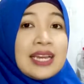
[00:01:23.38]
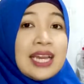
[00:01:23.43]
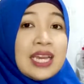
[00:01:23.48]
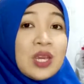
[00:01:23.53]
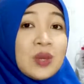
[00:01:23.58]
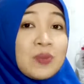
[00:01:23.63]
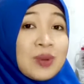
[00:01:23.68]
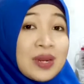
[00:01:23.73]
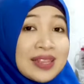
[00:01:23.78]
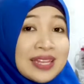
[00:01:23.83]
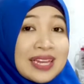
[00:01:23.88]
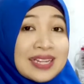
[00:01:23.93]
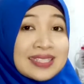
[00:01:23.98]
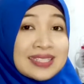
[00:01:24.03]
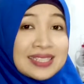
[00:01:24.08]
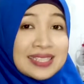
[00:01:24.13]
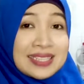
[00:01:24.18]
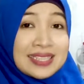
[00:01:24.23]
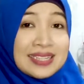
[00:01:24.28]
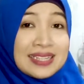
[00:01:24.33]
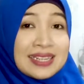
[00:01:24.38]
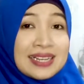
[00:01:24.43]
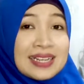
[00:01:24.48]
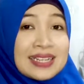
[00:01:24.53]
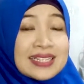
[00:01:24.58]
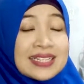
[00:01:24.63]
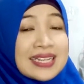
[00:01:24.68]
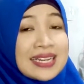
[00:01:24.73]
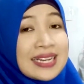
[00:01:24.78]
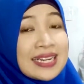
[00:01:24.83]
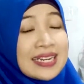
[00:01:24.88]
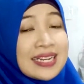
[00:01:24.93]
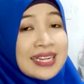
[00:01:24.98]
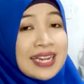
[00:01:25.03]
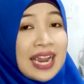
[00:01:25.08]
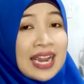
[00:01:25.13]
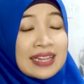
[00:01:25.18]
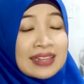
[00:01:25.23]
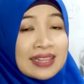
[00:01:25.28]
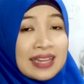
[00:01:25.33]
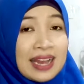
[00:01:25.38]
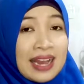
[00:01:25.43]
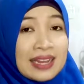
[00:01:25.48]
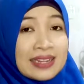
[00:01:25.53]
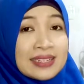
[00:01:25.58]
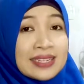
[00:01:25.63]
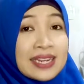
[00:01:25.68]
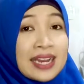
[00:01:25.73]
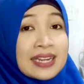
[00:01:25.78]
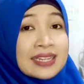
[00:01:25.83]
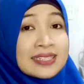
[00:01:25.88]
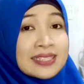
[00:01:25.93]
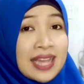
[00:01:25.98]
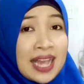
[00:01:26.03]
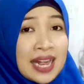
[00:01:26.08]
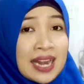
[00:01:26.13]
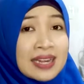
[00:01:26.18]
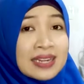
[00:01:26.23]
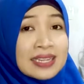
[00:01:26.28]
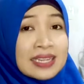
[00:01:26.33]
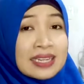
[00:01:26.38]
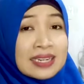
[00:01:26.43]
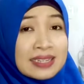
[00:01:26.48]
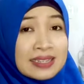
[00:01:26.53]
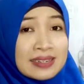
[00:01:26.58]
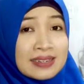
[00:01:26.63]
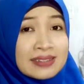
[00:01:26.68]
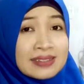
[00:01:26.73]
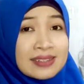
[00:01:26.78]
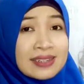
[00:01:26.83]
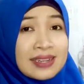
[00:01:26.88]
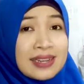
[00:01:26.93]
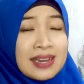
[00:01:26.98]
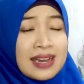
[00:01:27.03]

Hipertensi sering dikaitkan dengan silent killer